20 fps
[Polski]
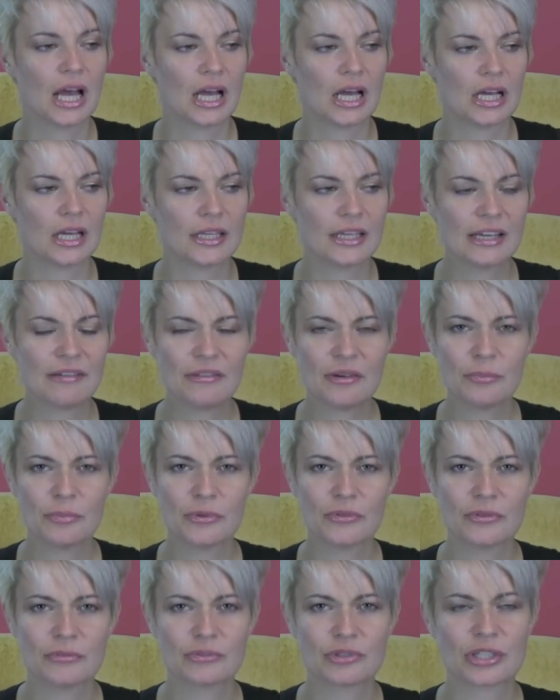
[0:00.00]
E, ja Wam
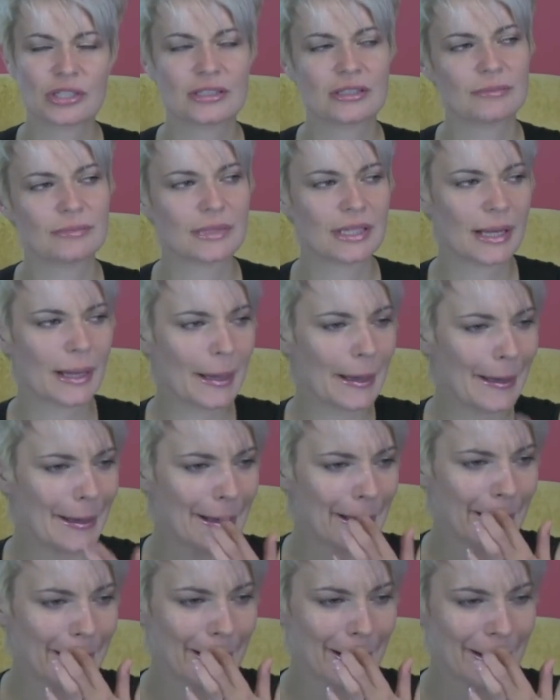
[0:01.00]
powiem, że jestem
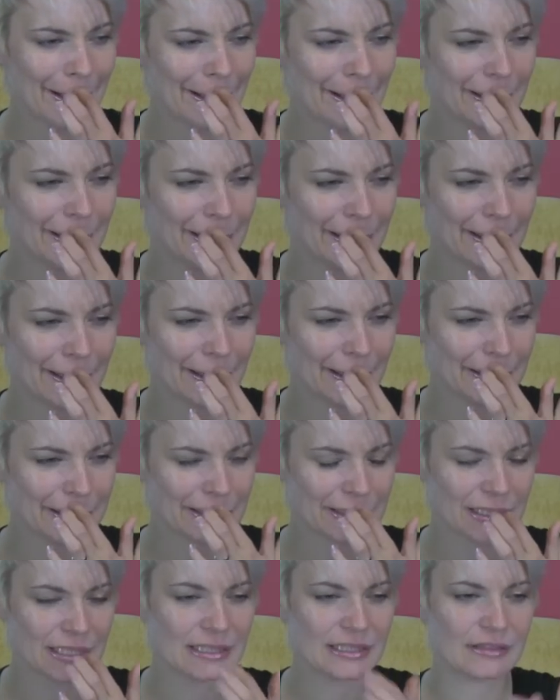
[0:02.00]
taka e,
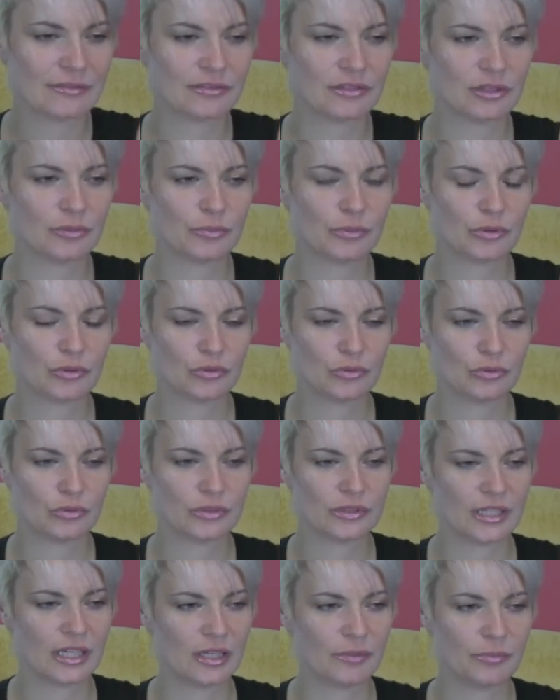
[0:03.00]
oszczędna w tych
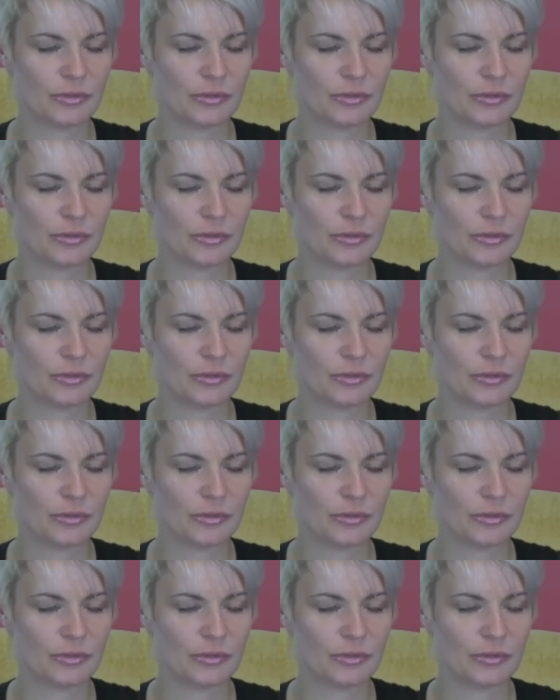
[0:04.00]
produktach.